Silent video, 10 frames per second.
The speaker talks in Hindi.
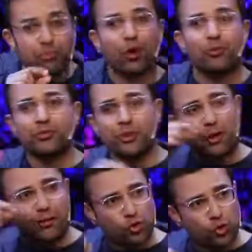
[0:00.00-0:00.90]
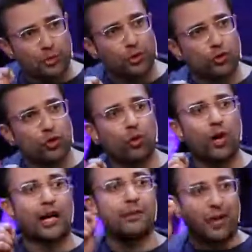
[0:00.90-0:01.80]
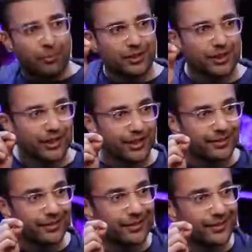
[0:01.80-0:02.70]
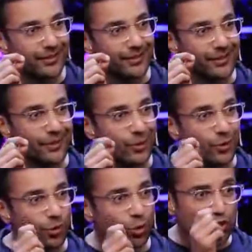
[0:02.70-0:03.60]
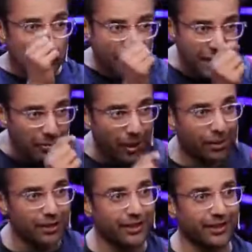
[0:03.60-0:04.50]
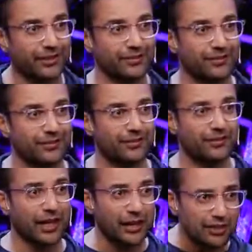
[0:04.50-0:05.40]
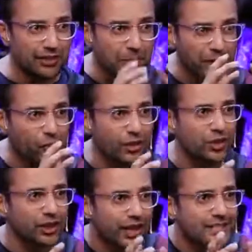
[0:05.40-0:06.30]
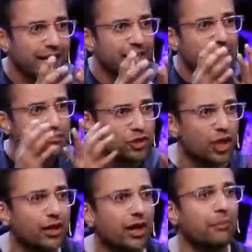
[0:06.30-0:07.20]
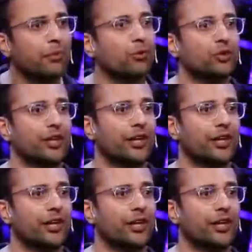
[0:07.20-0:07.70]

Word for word: इन प्रॉब्लम्स के बावजूद भी कुछ लोग आगे बढ़ पाते हैं कुछ नहीं बढ़ पाते हैं दैट इज द बिग क्वेश्चन कि एग्जैक्टली exactly हम स्टक कहां पर होते